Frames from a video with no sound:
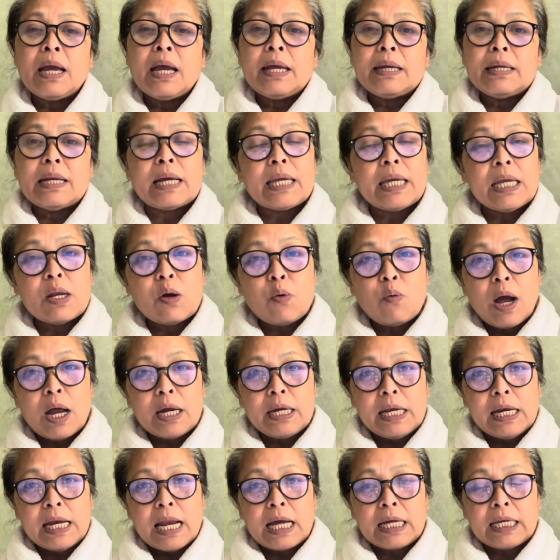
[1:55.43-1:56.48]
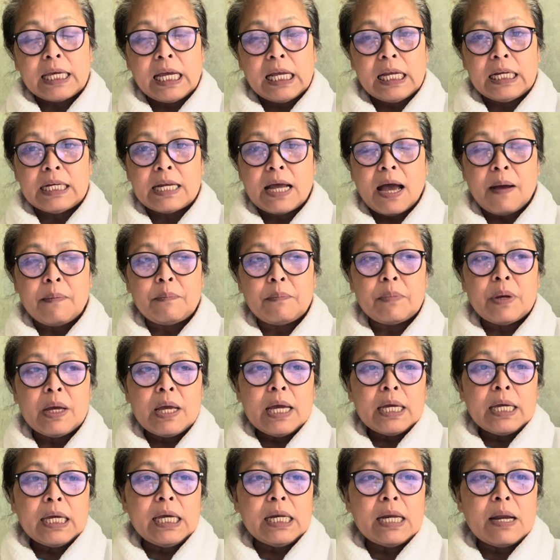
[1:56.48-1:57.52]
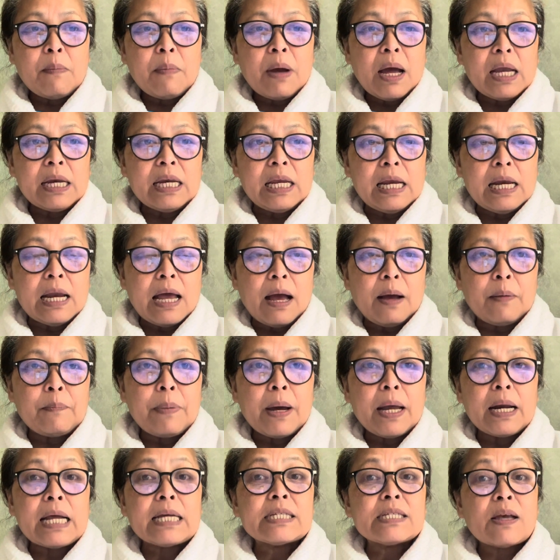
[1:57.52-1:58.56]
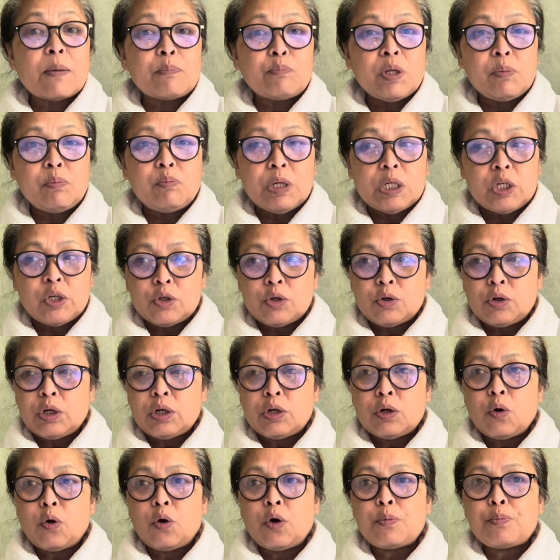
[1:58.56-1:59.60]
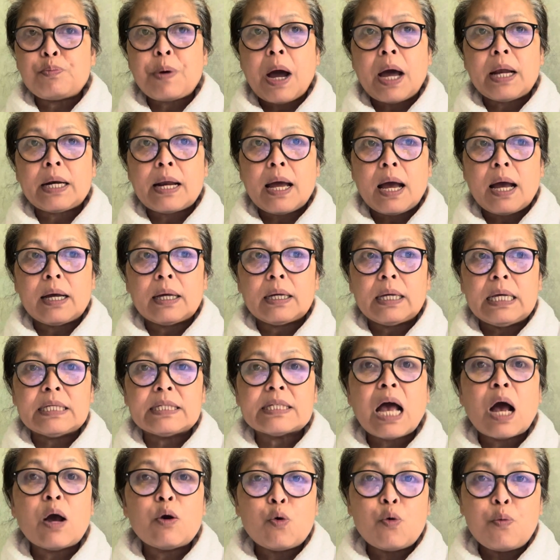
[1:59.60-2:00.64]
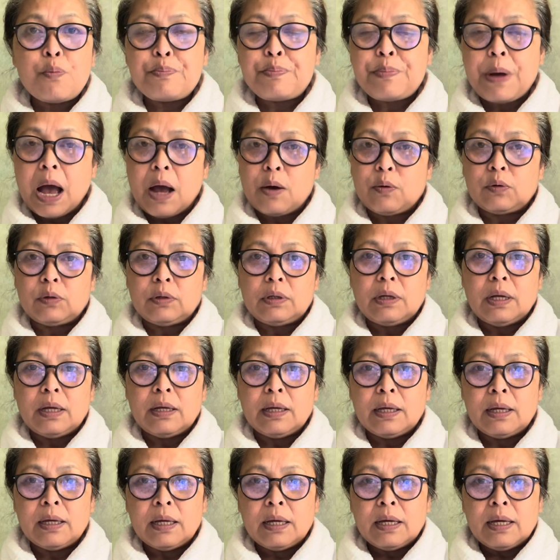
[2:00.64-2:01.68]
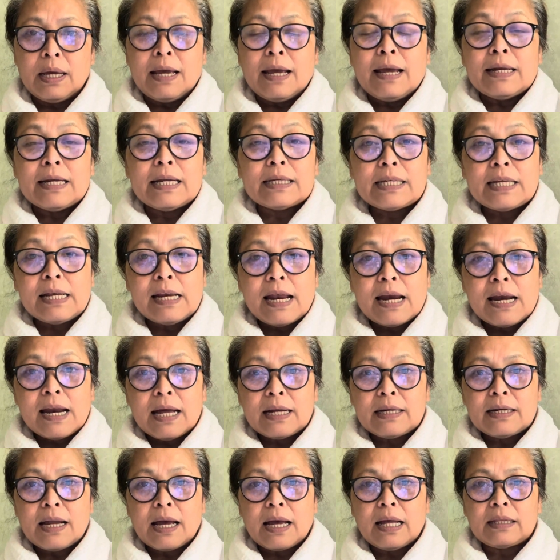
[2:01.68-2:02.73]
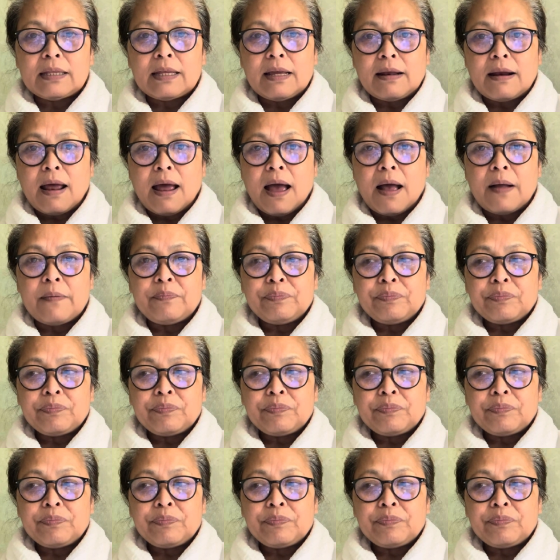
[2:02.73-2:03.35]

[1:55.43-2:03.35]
na ginawa nilang kingdom, ginawa nilang parang subdivision or parang isang compound na sila lang nakatira.